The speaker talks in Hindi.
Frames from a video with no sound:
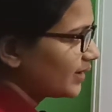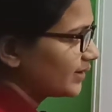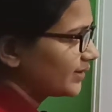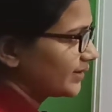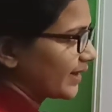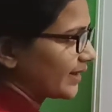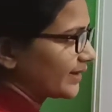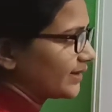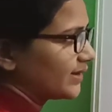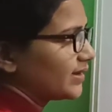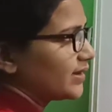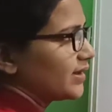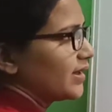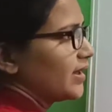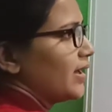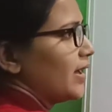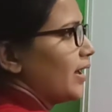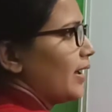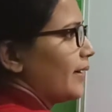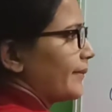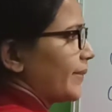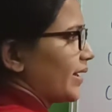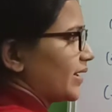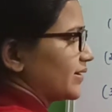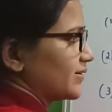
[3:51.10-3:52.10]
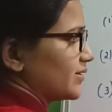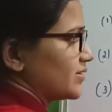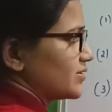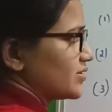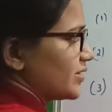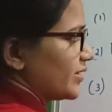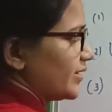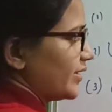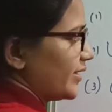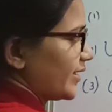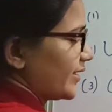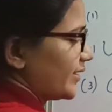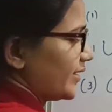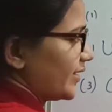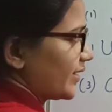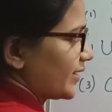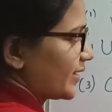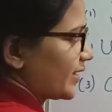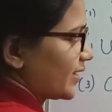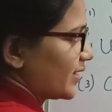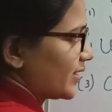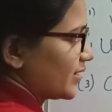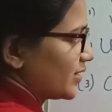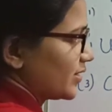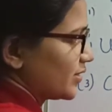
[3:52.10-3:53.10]
यानी पैसेंजर डीएनए
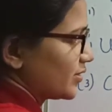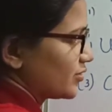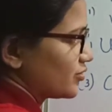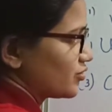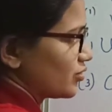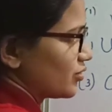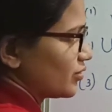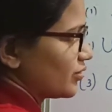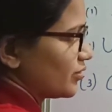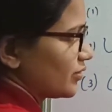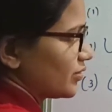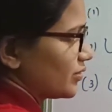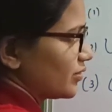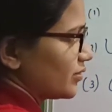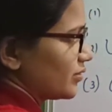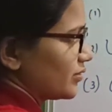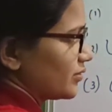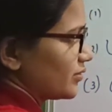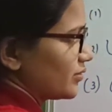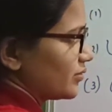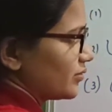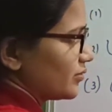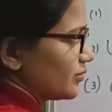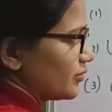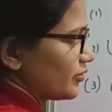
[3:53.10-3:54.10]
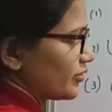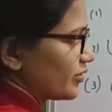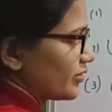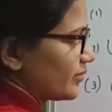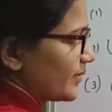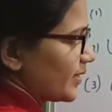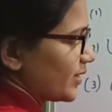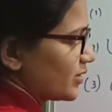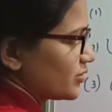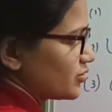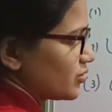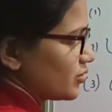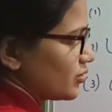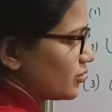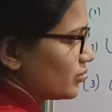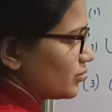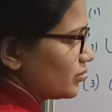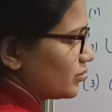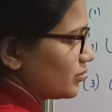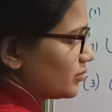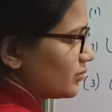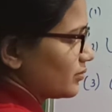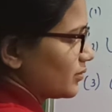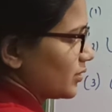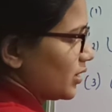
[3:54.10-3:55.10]
का जो उसमें जो
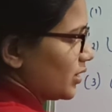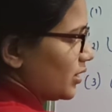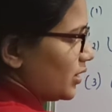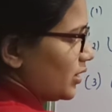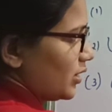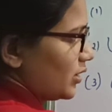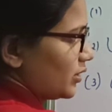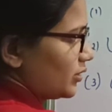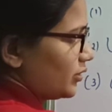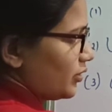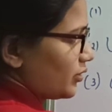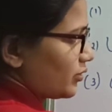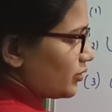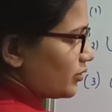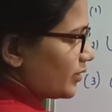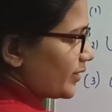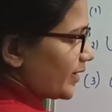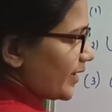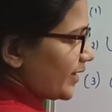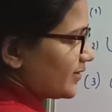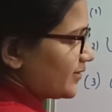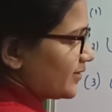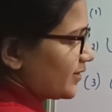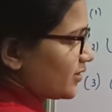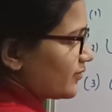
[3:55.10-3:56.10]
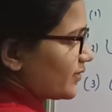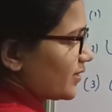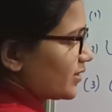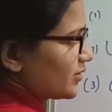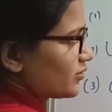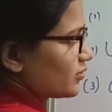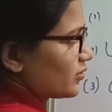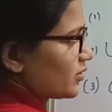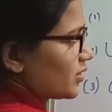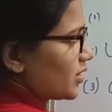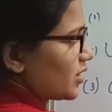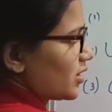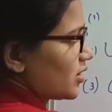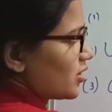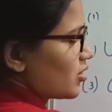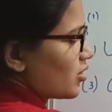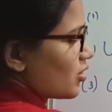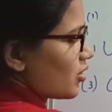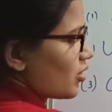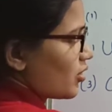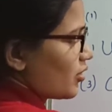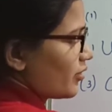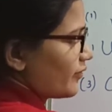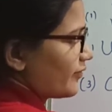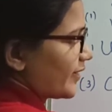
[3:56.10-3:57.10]
न्यूक्लियोटाइड सीक्वेंस होगा
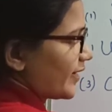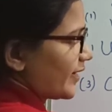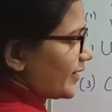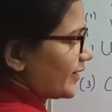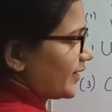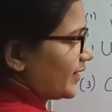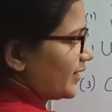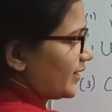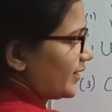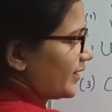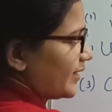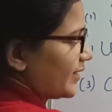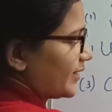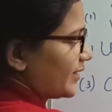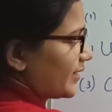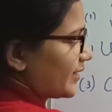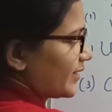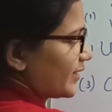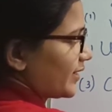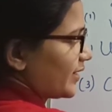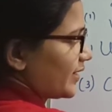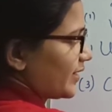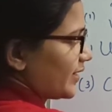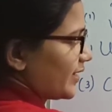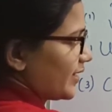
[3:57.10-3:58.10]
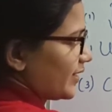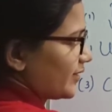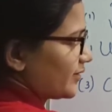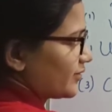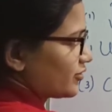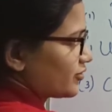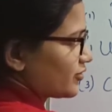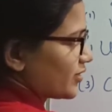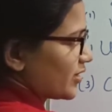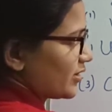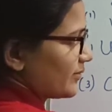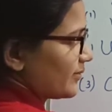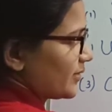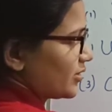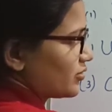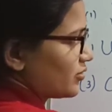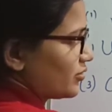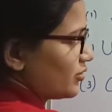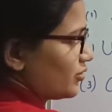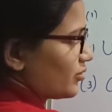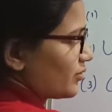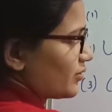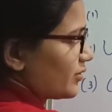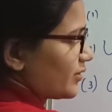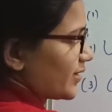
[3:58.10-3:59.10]
और व्हीकल डीएनए के एक स्ट्रैंड में जो
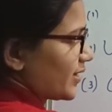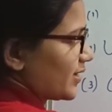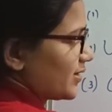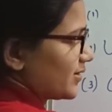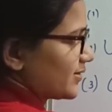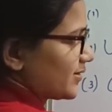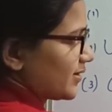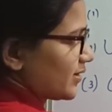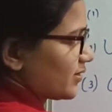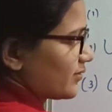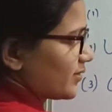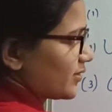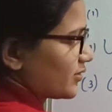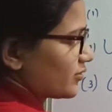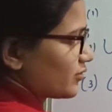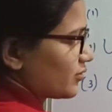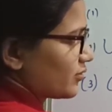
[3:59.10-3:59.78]
न्यूक्लियोटाइड सीक्वेंस